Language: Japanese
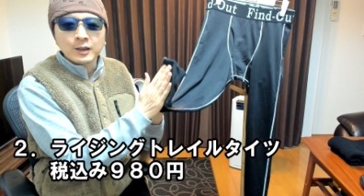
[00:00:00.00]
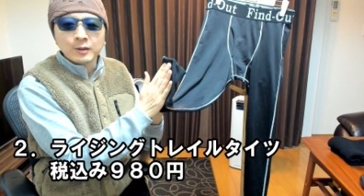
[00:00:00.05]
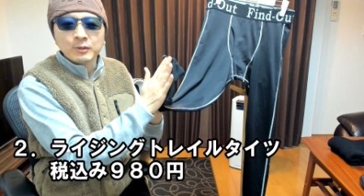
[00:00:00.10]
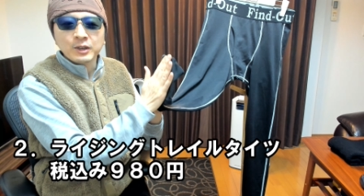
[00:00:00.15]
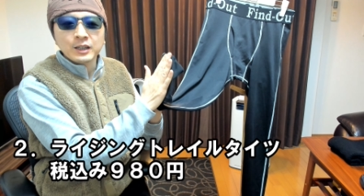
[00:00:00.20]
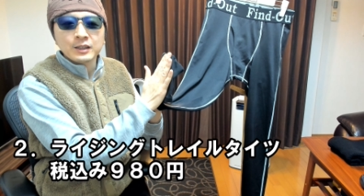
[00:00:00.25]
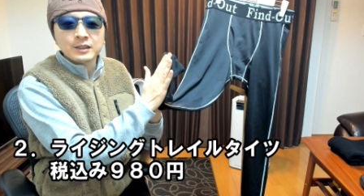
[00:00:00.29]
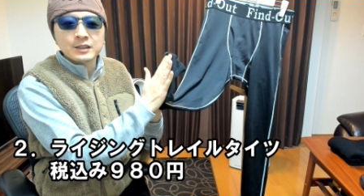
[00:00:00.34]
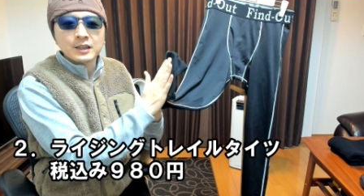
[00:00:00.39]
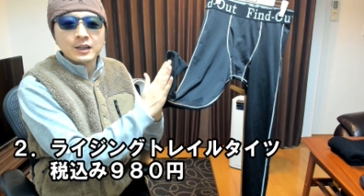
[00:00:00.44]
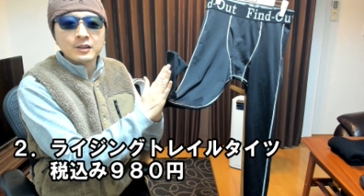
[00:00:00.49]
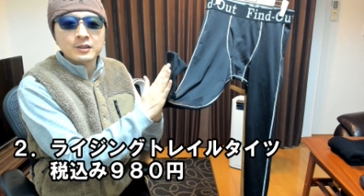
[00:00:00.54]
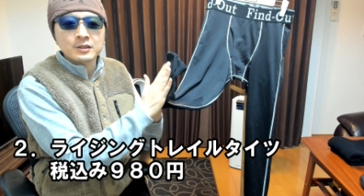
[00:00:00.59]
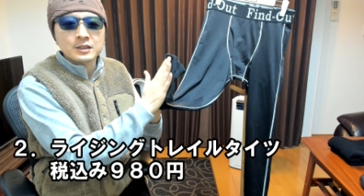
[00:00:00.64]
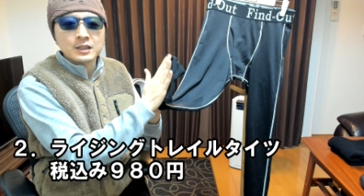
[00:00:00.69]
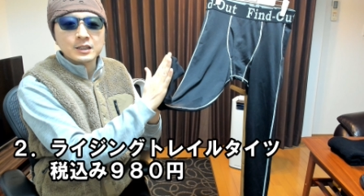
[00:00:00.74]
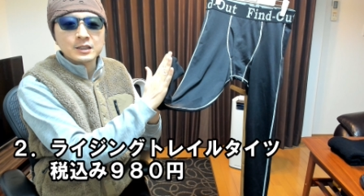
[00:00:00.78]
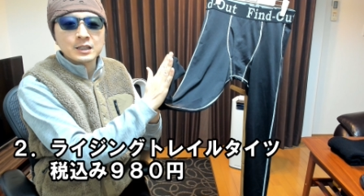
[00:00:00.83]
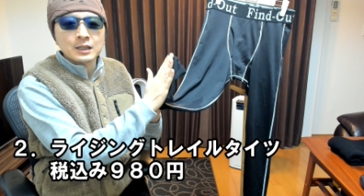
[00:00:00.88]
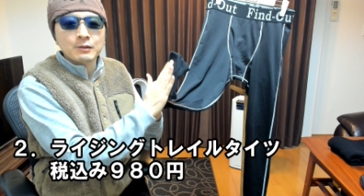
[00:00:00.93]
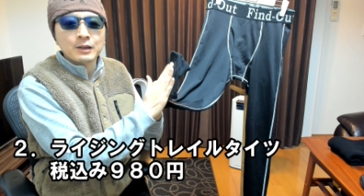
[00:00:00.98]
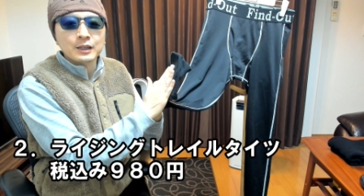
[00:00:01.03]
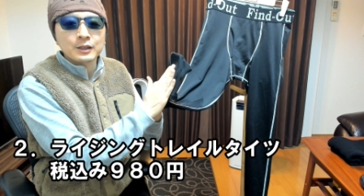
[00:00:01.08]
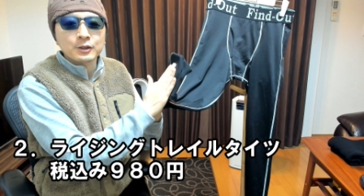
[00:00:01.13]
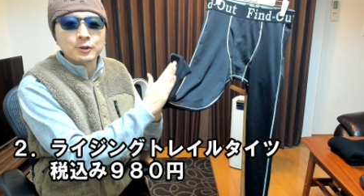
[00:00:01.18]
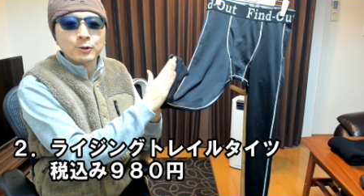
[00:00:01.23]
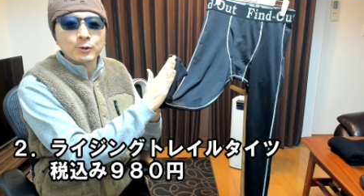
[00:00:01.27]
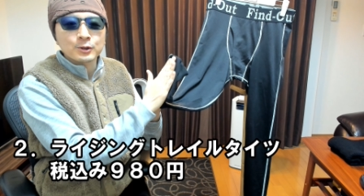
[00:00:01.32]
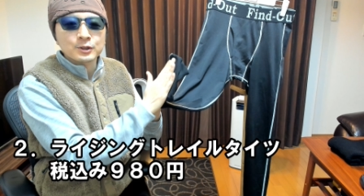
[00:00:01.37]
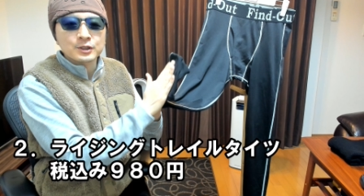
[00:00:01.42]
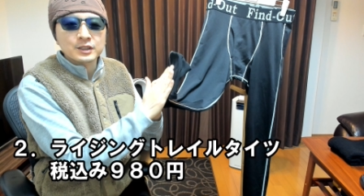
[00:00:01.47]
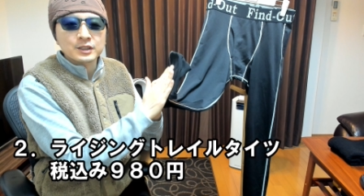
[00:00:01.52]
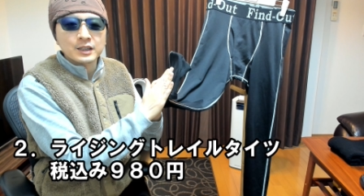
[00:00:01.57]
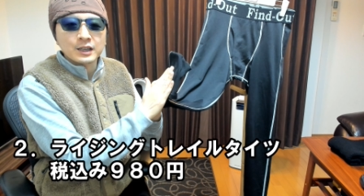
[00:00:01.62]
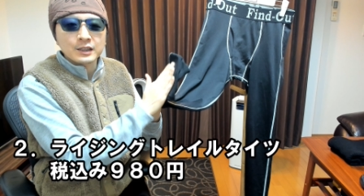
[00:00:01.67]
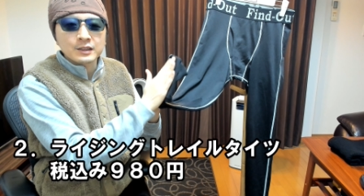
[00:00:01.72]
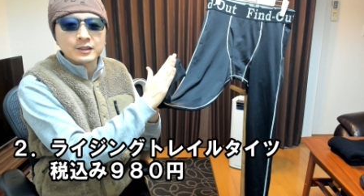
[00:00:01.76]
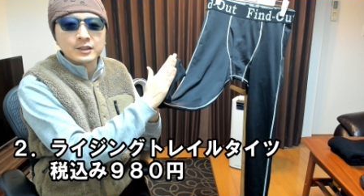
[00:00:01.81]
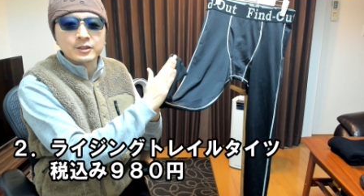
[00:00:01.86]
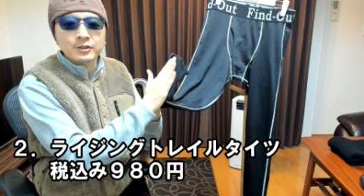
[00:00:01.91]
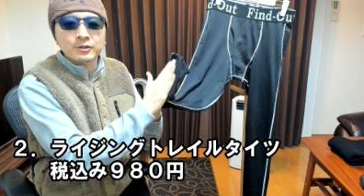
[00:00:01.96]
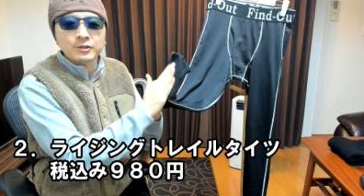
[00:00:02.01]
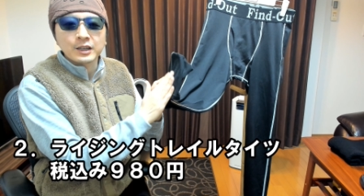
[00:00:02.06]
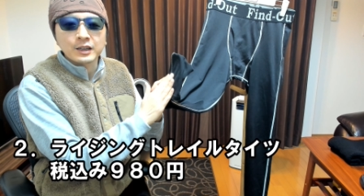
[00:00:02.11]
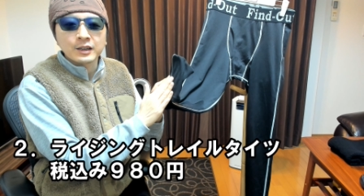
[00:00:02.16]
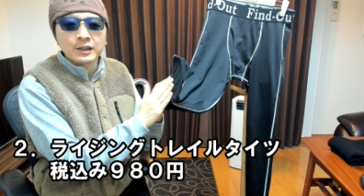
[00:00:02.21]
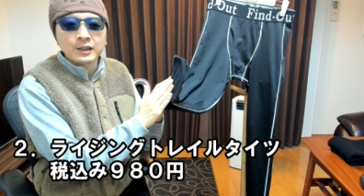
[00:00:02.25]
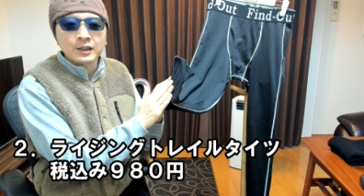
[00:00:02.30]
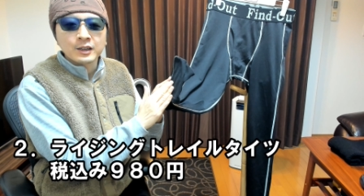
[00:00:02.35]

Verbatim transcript: めちゃくちゃ触り心地がいいんですよね。